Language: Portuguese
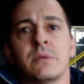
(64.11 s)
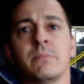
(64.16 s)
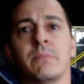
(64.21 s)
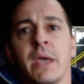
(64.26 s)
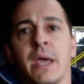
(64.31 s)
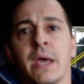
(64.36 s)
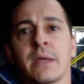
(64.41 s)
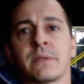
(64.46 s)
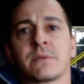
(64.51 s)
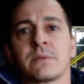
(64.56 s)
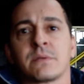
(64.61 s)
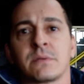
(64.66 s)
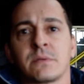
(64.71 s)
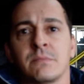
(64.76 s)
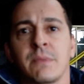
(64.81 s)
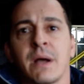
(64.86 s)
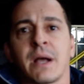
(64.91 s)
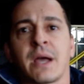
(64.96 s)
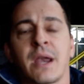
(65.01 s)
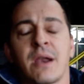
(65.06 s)
metros,
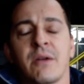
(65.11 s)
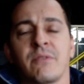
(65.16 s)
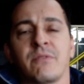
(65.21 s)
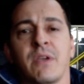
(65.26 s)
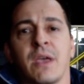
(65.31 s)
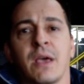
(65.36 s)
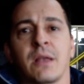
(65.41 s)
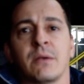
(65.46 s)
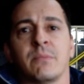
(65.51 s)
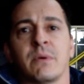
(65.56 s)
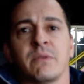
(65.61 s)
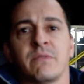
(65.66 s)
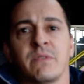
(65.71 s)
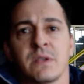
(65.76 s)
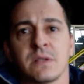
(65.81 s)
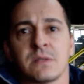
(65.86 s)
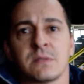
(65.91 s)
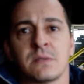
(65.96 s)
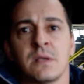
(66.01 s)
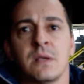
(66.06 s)
uma caravela uma
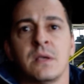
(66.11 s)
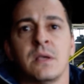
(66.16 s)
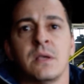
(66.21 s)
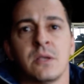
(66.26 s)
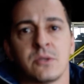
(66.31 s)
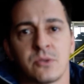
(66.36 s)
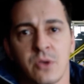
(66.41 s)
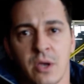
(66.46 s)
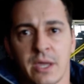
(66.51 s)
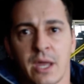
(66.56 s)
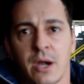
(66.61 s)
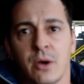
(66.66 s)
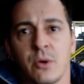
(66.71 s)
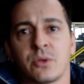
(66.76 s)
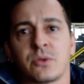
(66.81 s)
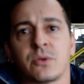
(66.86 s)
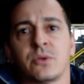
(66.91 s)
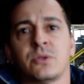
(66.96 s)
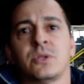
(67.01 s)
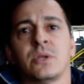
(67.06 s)
vez. Só que era
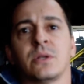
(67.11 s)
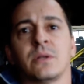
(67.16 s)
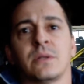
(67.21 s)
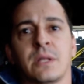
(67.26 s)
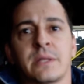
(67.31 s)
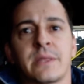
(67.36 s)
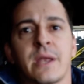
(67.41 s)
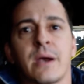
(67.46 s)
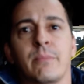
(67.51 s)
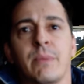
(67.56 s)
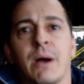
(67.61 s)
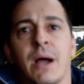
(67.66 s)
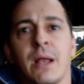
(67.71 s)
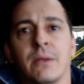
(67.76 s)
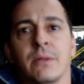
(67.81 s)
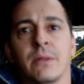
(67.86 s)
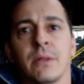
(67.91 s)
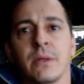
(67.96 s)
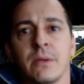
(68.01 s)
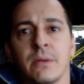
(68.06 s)
outro estilo de trabalho,
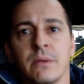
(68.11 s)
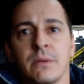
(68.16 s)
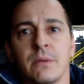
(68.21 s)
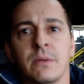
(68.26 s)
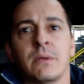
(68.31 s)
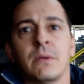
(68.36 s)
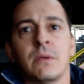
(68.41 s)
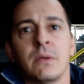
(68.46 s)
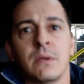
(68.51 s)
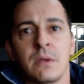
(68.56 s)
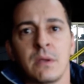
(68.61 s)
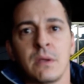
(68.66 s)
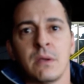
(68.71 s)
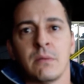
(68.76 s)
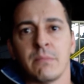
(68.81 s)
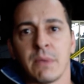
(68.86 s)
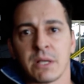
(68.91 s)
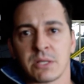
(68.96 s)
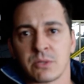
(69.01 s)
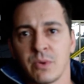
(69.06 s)
né?
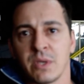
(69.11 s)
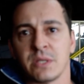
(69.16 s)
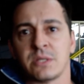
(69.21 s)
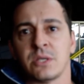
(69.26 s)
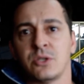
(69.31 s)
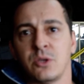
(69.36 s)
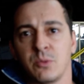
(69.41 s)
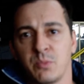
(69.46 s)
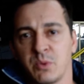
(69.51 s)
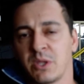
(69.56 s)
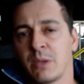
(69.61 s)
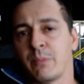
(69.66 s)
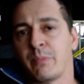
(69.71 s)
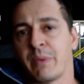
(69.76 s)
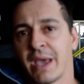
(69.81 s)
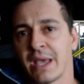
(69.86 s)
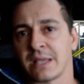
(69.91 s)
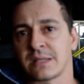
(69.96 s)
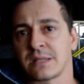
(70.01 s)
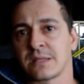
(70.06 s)
Mas com esse tipo de
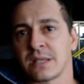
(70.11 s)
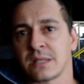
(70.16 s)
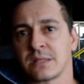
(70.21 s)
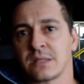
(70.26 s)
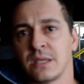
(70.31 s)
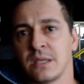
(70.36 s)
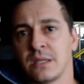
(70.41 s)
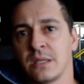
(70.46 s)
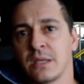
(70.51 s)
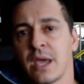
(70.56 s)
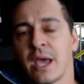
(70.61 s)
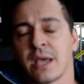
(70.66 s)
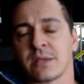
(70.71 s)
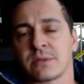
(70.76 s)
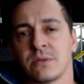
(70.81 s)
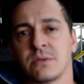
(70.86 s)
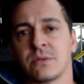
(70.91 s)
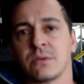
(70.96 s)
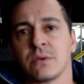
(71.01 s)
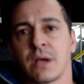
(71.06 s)
peças, assim, de
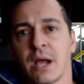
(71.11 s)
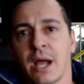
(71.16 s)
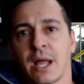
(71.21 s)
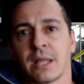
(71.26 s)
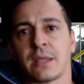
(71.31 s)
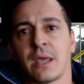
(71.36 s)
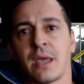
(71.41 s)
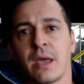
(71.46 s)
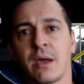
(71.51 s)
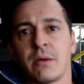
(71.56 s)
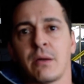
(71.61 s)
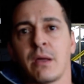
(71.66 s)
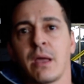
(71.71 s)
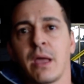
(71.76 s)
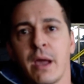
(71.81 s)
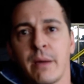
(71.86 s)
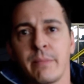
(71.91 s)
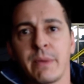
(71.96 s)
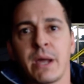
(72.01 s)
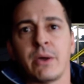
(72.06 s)
resto de sucata, é, é
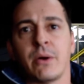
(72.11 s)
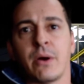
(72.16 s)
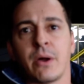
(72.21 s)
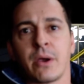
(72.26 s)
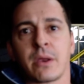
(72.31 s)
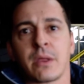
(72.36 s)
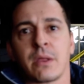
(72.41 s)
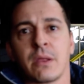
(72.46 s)
a maior.